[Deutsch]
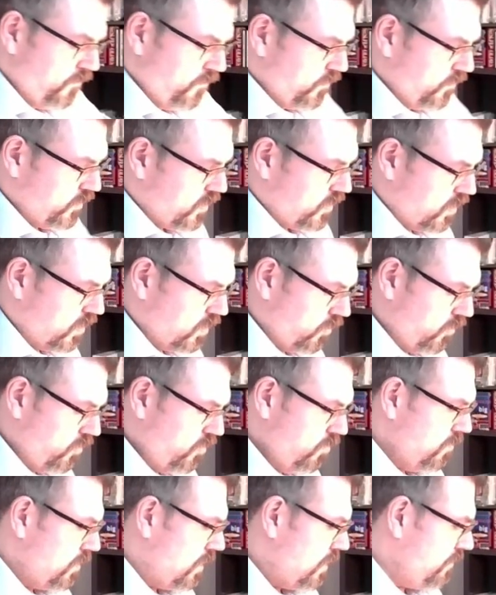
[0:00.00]
Da
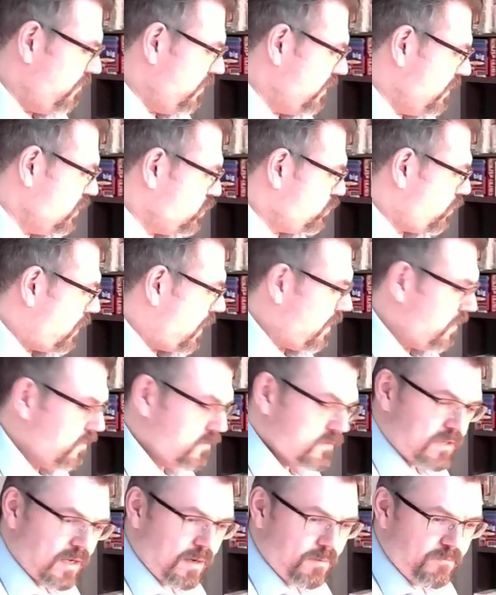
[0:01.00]
drüben haben wir den
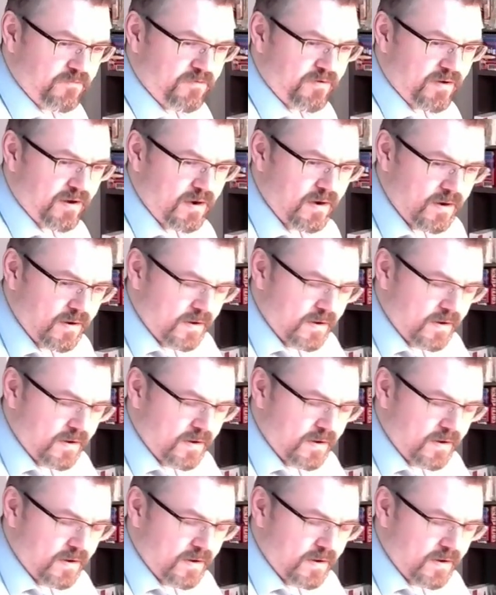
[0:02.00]
Spannungsabfall